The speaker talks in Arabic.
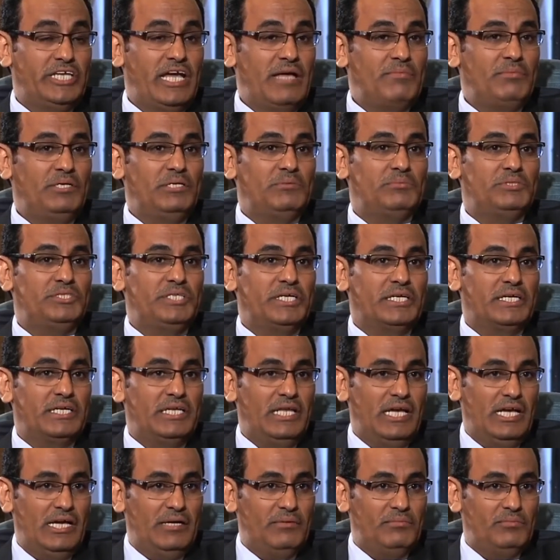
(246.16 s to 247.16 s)
بشكل عام
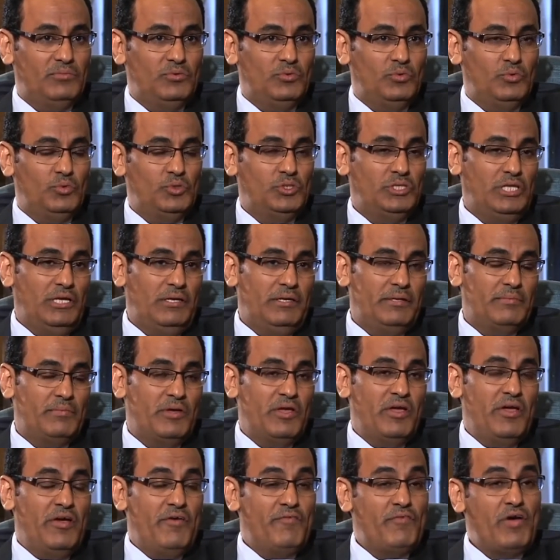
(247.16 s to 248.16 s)
وتعليم
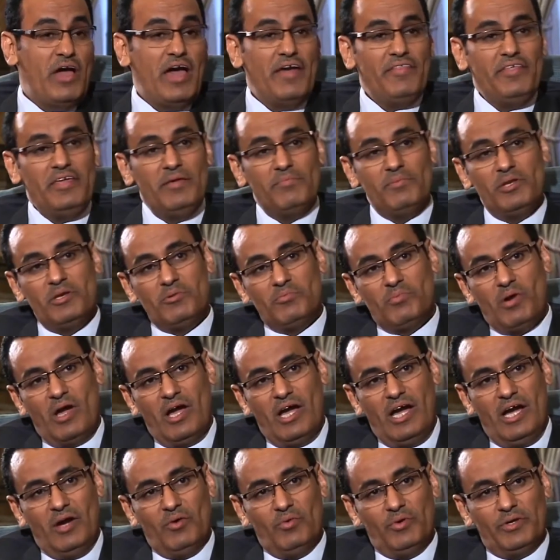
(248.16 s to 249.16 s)
فهذه من المحاور
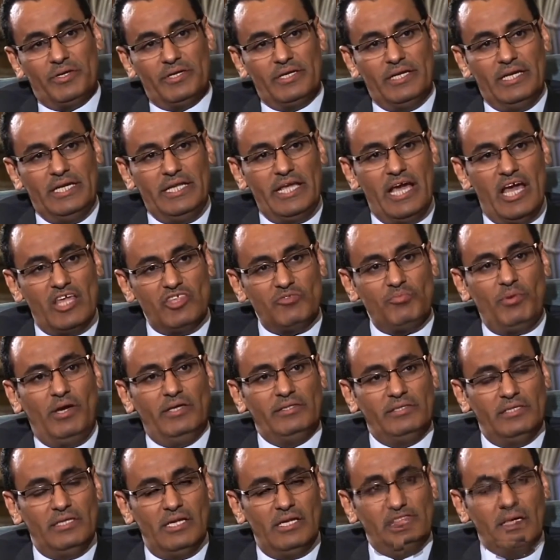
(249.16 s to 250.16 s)
اللي أصبحت الآن
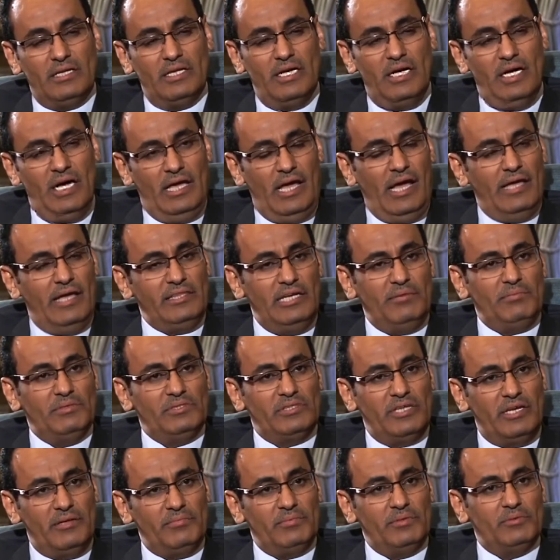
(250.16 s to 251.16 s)
حتى لما ترى بدول
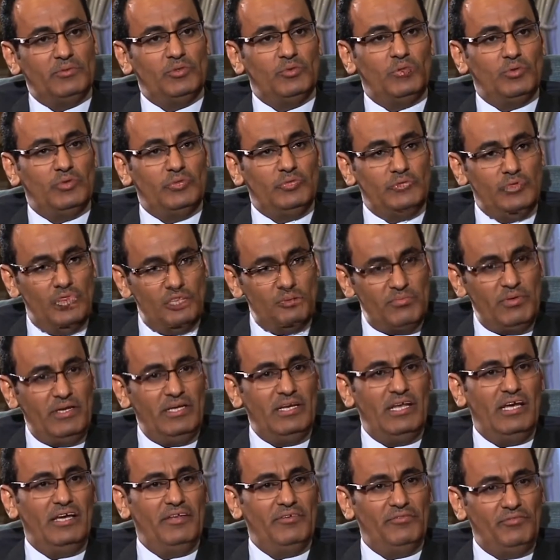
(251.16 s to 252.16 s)
الخليج أصبح الآن
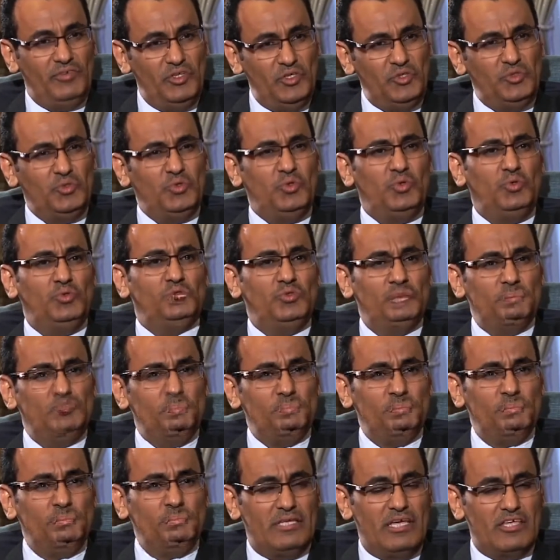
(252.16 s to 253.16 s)
في جهود كبيرة
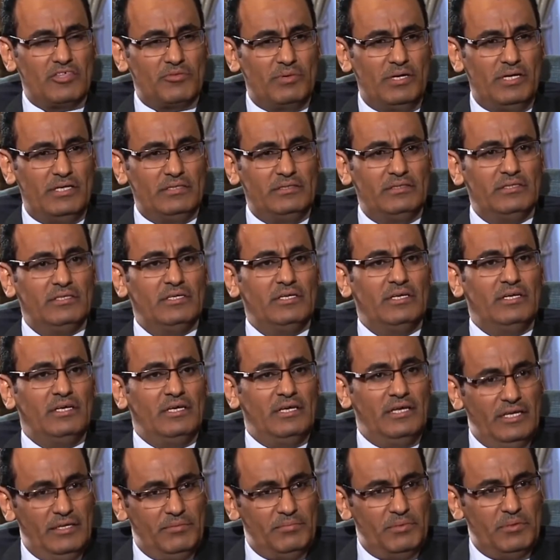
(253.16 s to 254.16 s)
أصبحت
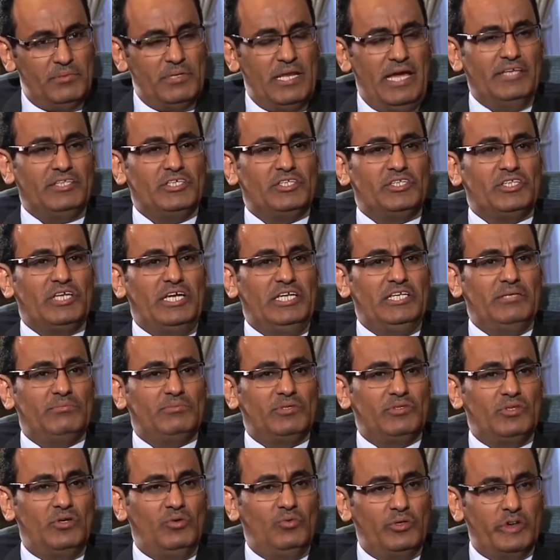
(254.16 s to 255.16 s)
من ناحيه التعليم
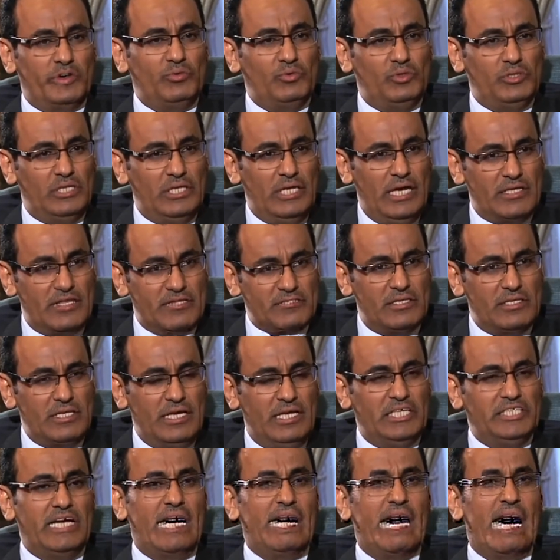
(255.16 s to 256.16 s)
تطور والاكسس على
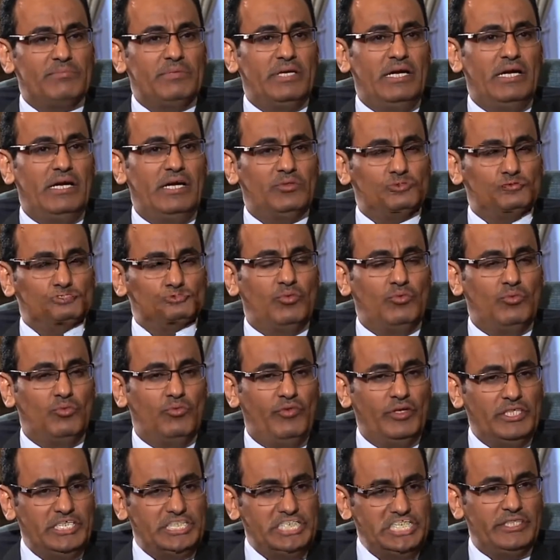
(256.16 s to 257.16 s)
الجامعات
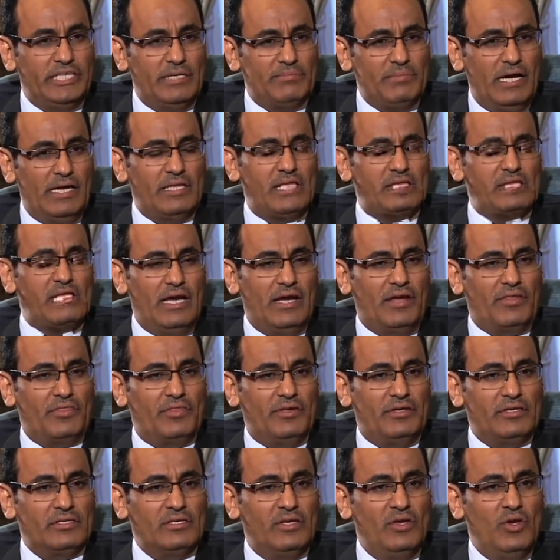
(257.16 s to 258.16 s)
وفتح جامعات اكثر
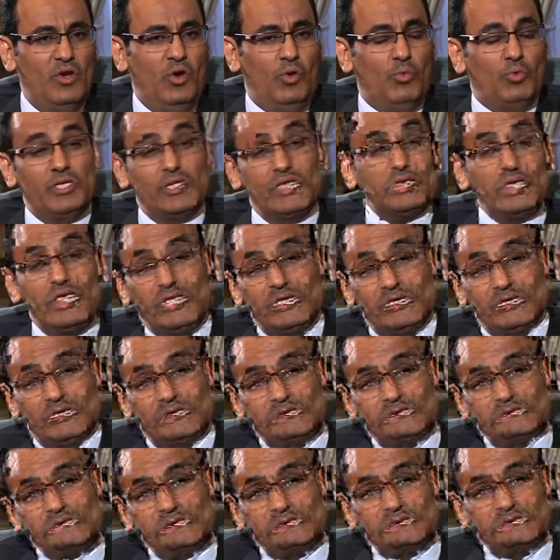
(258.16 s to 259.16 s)
وادخال
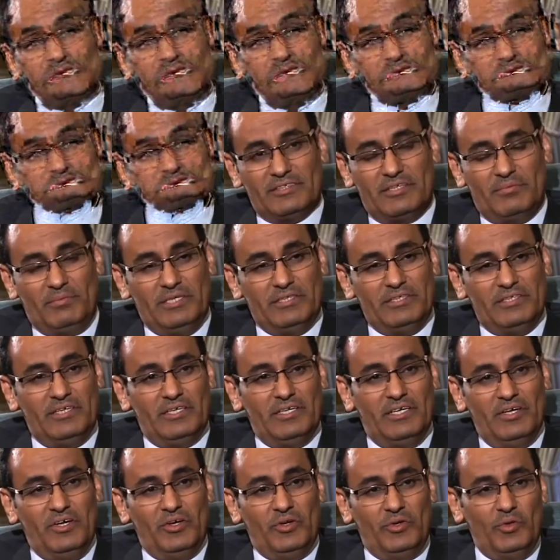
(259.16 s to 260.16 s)
القطاع الخاص طبعا
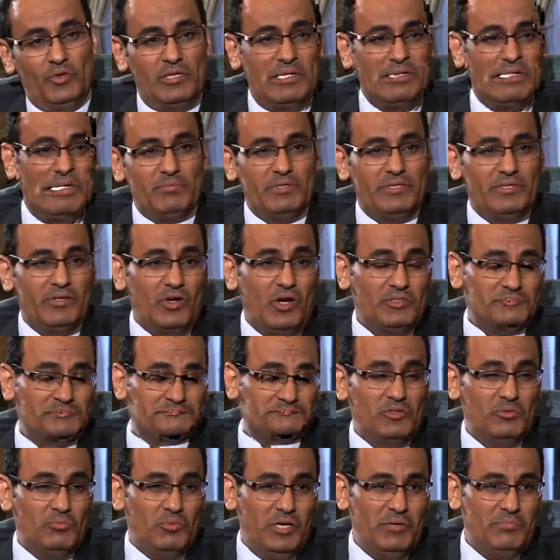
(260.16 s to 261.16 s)
نقطه من النقاط
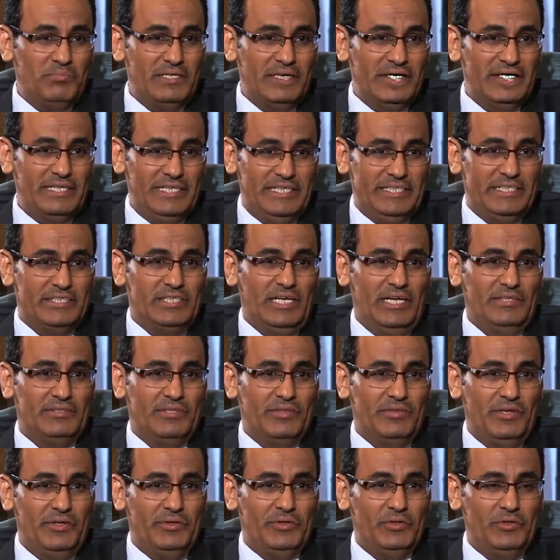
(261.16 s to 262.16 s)
المهمه اللي
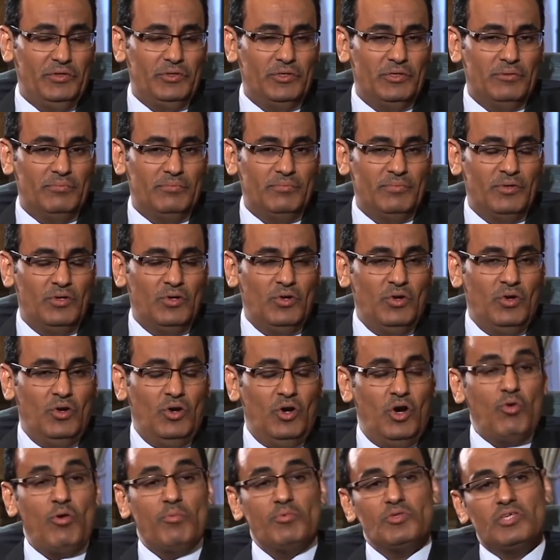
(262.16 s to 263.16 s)
نتحدث عنها اليوم
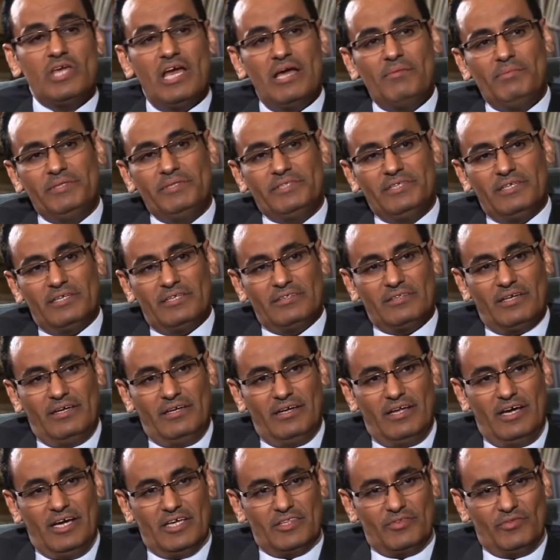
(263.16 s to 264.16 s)
هو مساهمه القطاع
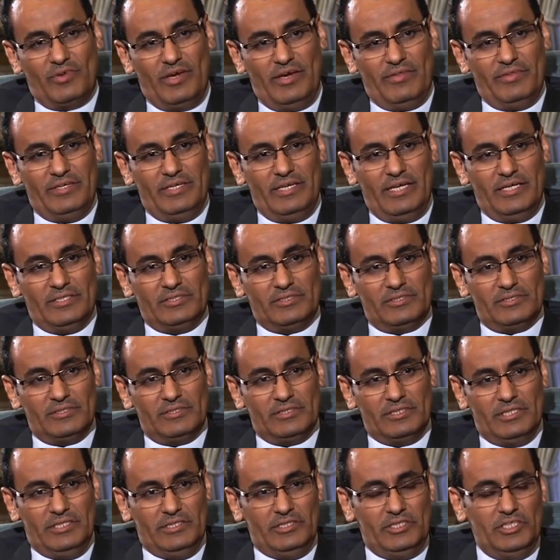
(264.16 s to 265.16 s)
الخاص في هذا النهج
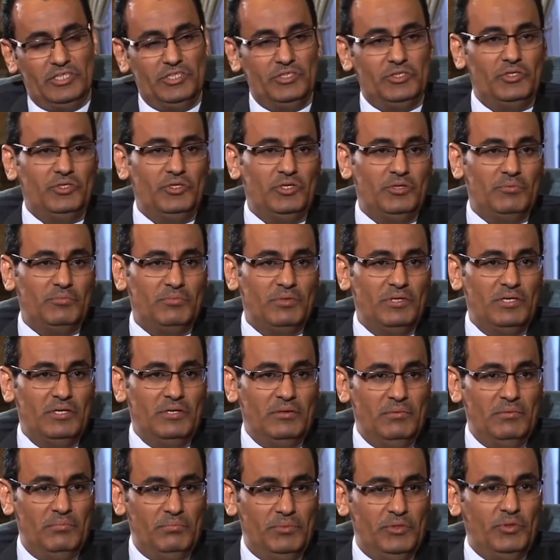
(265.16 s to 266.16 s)
يعني تجد اليوم
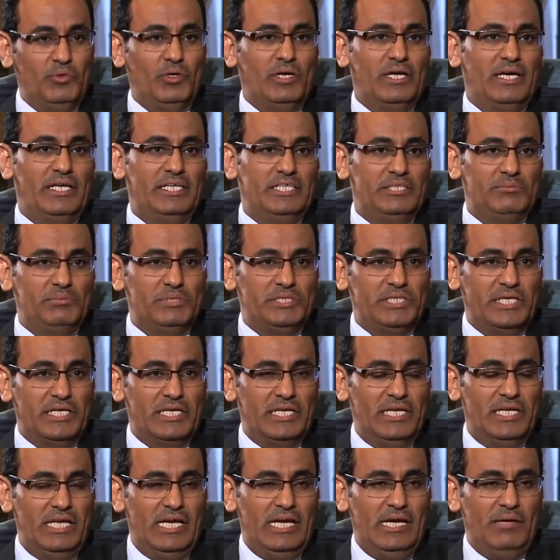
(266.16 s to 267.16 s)
بدول الخليج
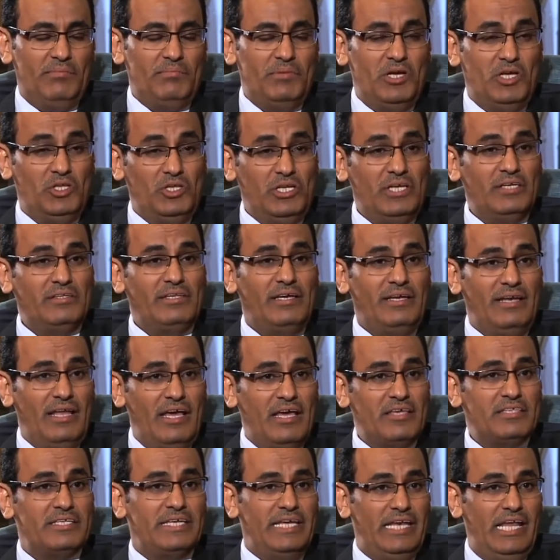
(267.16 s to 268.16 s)
بشكل عام القطاع
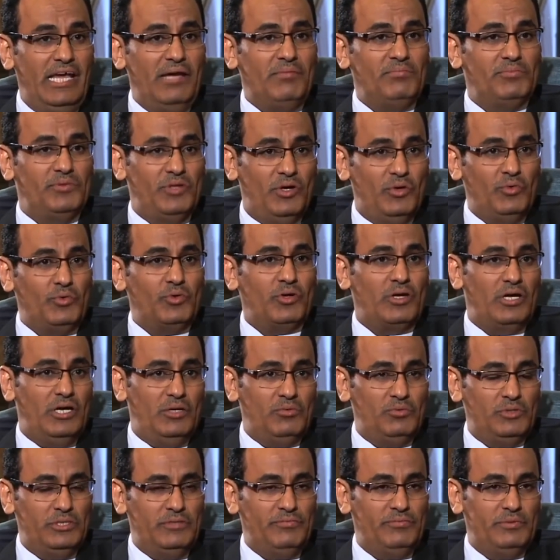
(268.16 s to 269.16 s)
الخاص يلعب دور
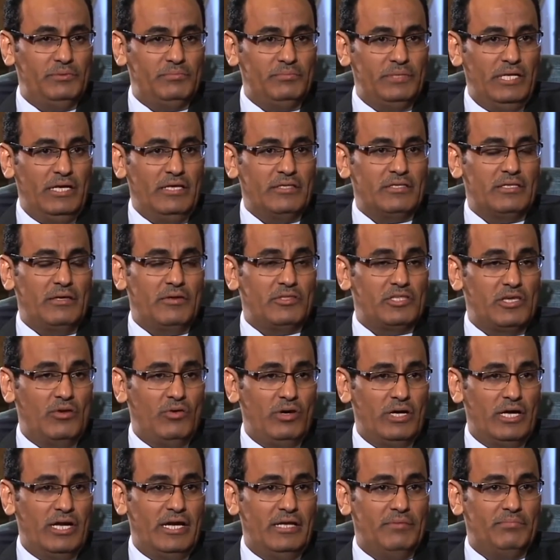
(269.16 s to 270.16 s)
قوي في سواء
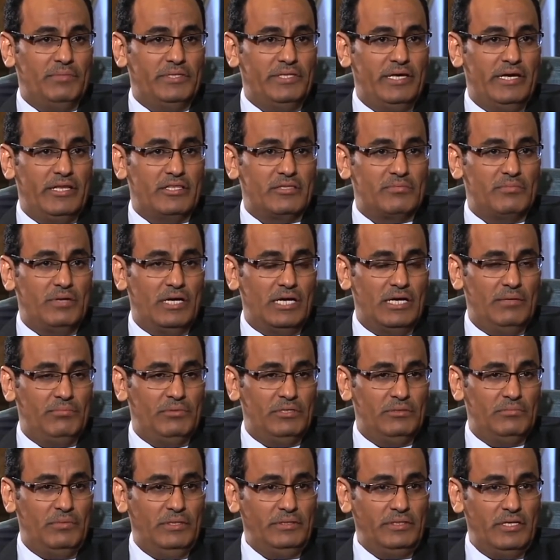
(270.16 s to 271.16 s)
كان المدارس ما قبل
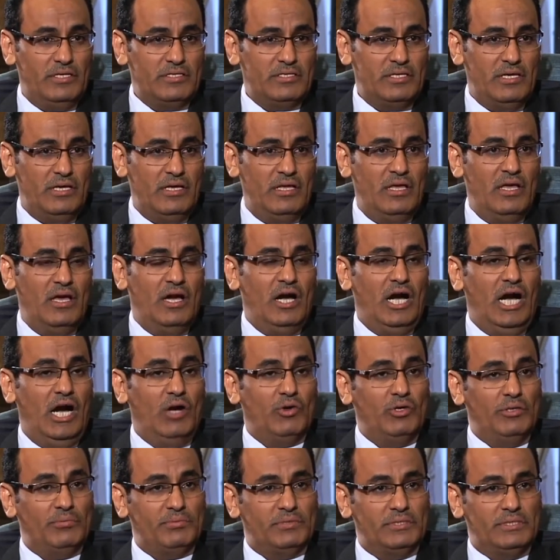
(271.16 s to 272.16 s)
المدرسه او
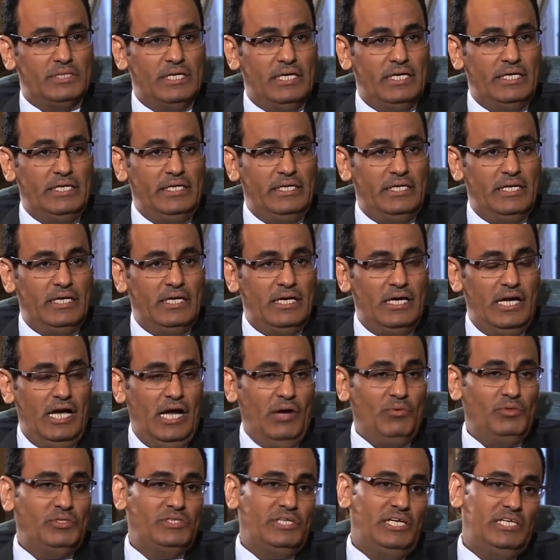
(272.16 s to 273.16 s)
الابتدائيه او
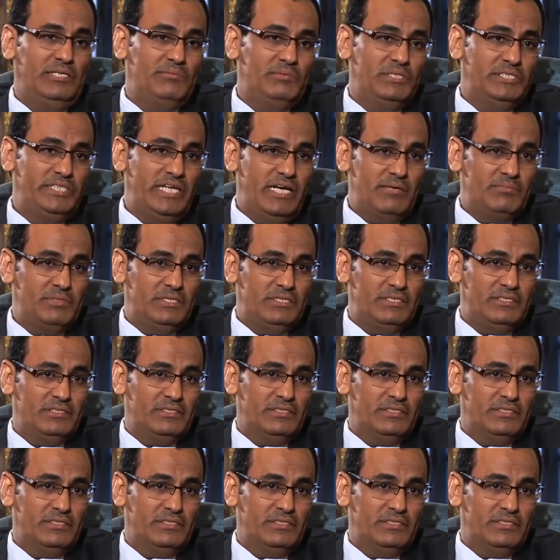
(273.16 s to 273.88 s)
التعليم الجامعي